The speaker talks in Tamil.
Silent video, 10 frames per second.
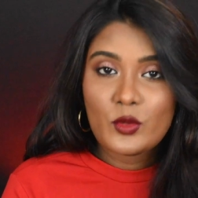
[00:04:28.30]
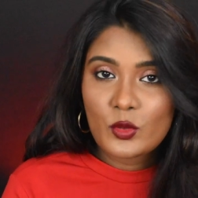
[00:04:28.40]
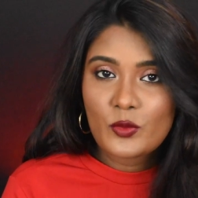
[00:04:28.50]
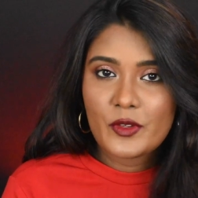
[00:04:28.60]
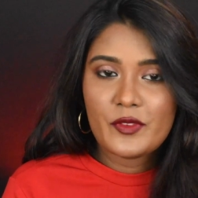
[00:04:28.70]

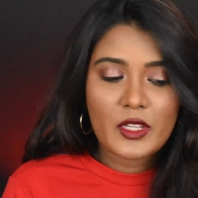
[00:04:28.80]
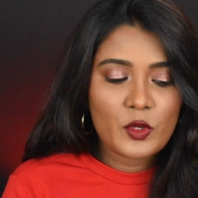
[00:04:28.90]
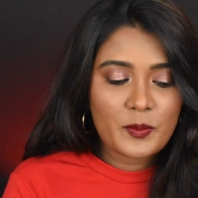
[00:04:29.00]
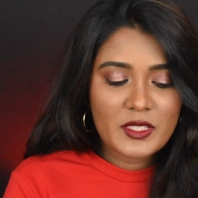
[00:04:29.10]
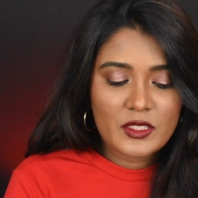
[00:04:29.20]
டூ ஃபிஃப்டி
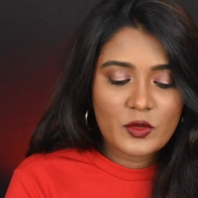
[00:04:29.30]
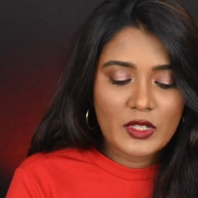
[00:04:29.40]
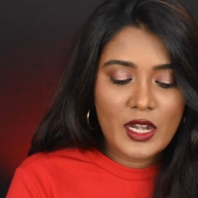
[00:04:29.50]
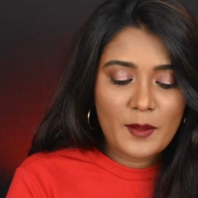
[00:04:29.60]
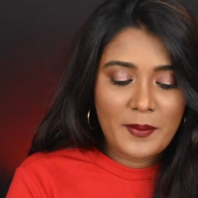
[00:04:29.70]
ருபீஸ்க்கு
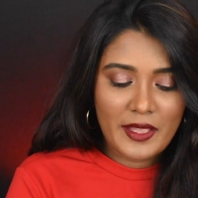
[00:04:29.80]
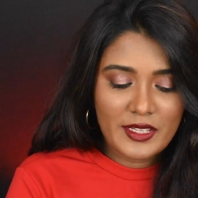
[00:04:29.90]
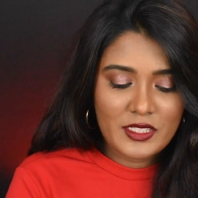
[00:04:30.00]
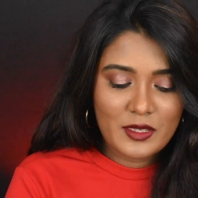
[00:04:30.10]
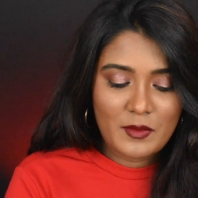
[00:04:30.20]
உண்டான
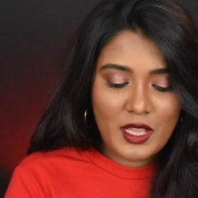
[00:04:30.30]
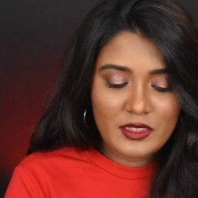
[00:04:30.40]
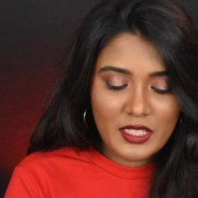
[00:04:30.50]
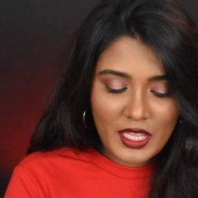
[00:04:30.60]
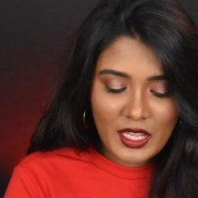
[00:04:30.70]
பேக்கேஜிங்
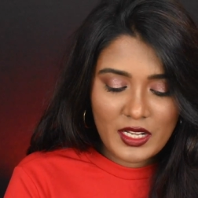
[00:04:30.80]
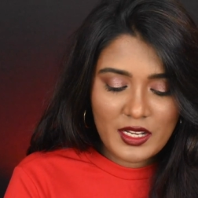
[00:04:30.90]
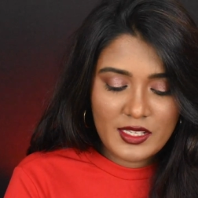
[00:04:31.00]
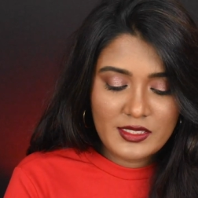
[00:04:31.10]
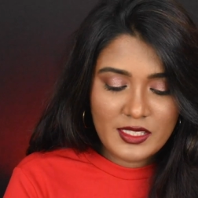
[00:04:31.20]
மாதிரியே
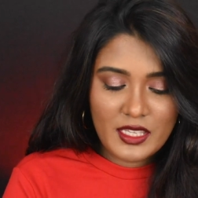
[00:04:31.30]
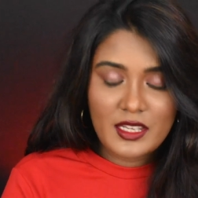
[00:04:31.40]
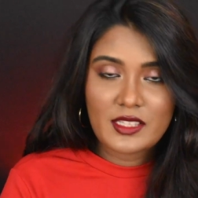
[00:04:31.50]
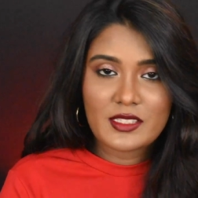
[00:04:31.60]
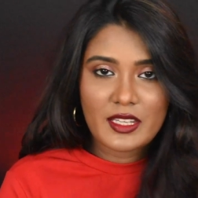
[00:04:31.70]
இல்லை
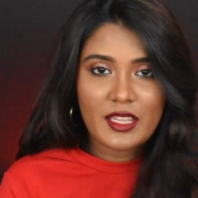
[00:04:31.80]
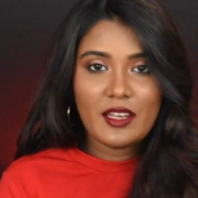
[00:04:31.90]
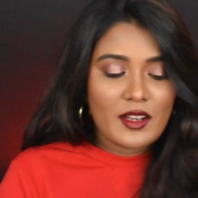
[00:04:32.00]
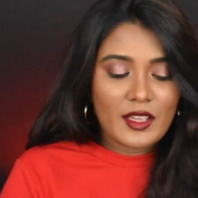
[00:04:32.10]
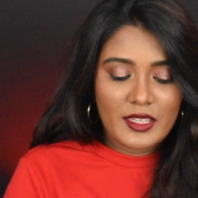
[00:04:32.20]
சீரியஸ்லி
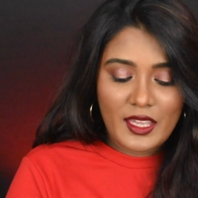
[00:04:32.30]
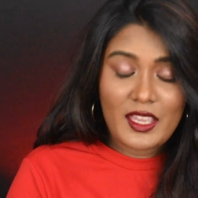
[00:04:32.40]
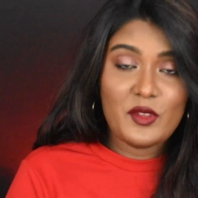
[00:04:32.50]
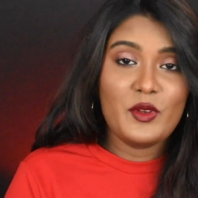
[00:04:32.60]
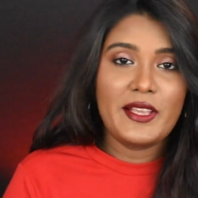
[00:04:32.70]
நான்
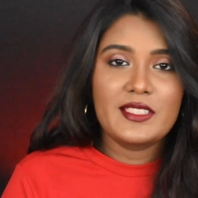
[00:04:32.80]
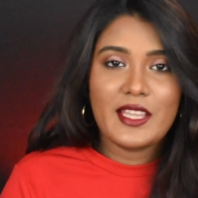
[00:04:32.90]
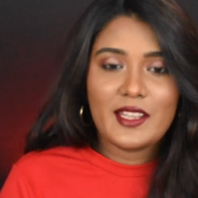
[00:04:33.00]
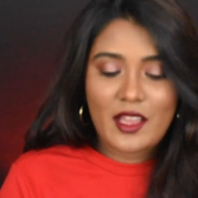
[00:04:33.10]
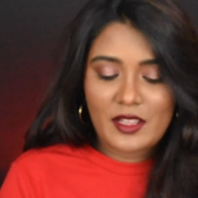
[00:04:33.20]
ஏன் இவ்வளோ
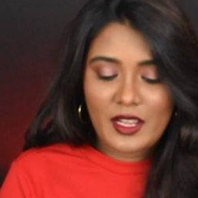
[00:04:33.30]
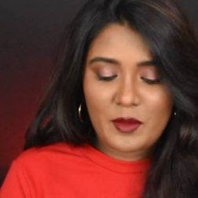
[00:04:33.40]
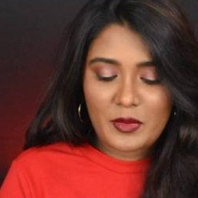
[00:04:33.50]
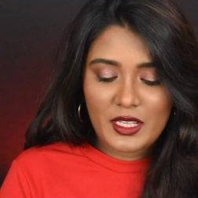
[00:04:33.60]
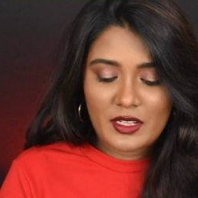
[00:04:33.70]
எக்ஸைட்
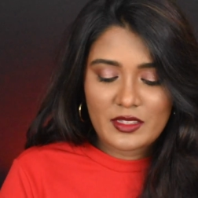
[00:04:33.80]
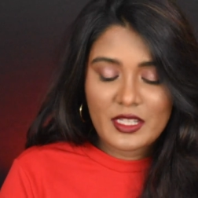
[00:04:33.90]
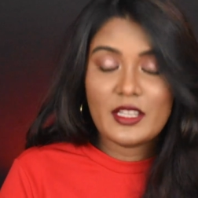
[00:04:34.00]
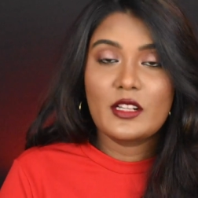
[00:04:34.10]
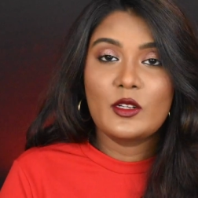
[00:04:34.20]
ஆகிறேன்
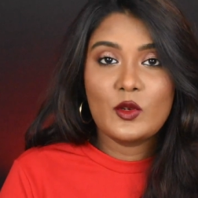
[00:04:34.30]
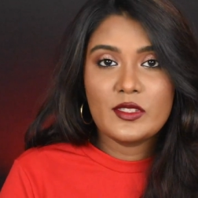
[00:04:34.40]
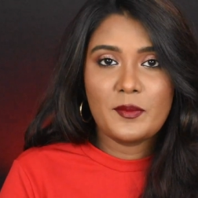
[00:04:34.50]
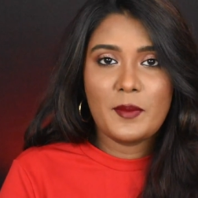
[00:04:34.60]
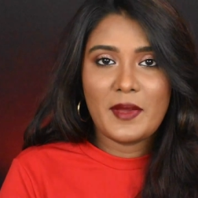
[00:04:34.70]
அப்படிங்கிறத நீங்கள்
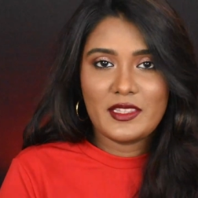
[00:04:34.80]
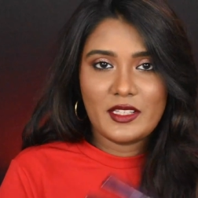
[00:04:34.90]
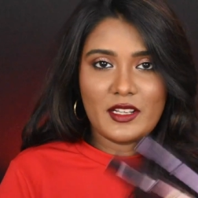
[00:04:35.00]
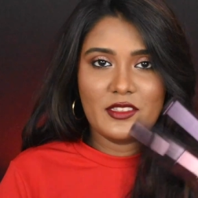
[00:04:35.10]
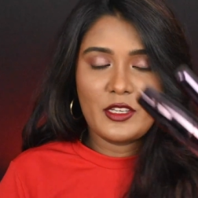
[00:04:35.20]
க்ளோஸ் அப்பில்
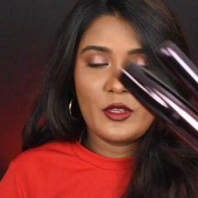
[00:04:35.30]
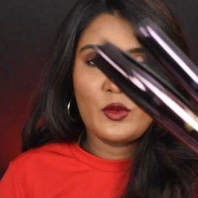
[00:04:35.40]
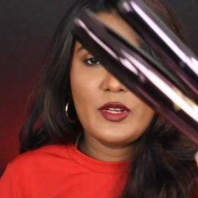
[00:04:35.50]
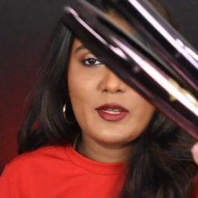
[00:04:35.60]
பார்த்தீங்கன்னா தெரியும்